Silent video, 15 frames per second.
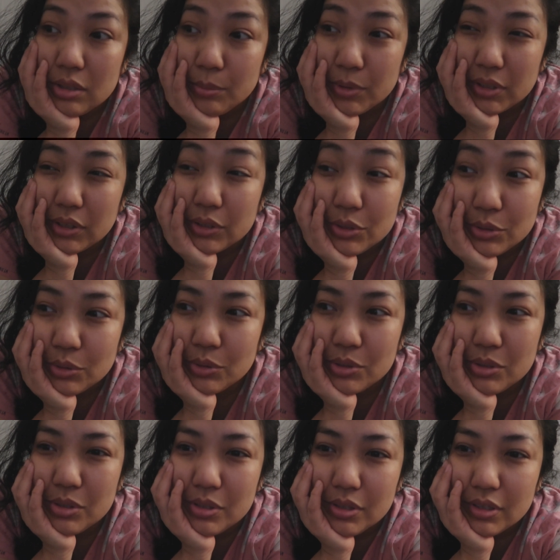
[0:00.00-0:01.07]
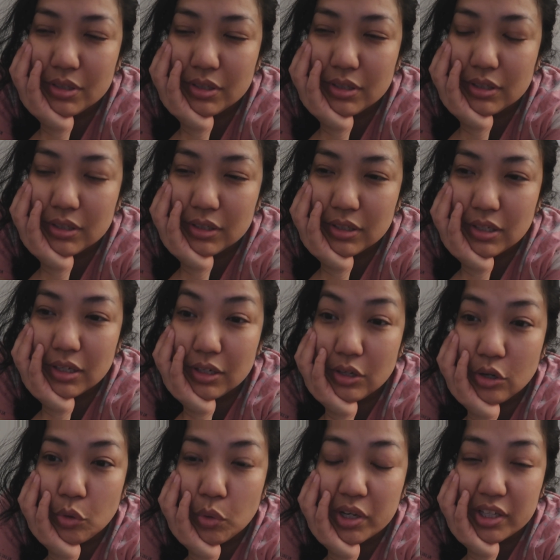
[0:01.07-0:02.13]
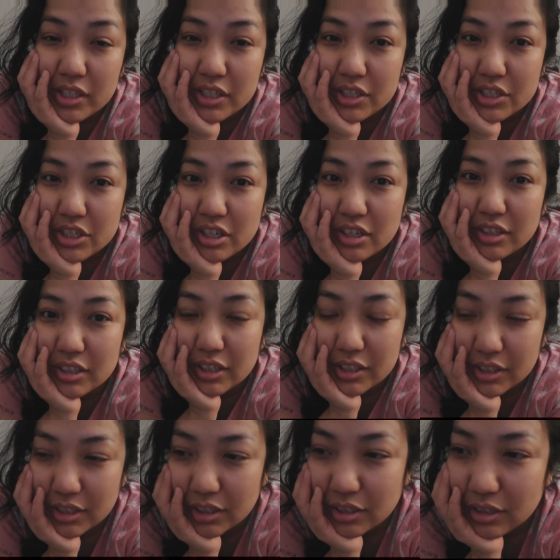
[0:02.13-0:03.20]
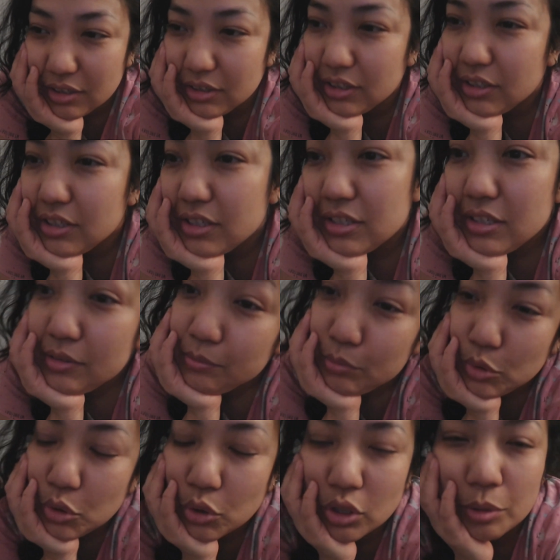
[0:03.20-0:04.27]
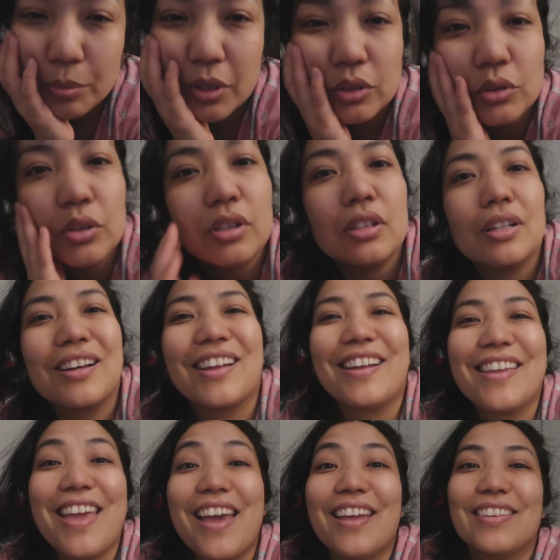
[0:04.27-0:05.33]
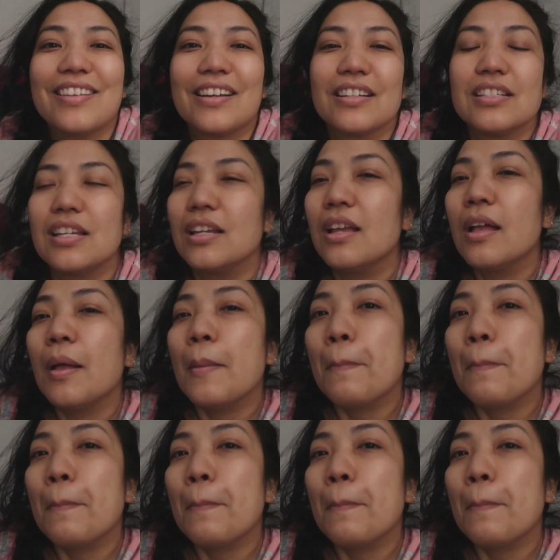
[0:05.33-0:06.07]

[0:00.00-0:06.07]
でもなんかちょっとずつね終わりに近くなってきたから向こうのアパートだからイエーイって感じ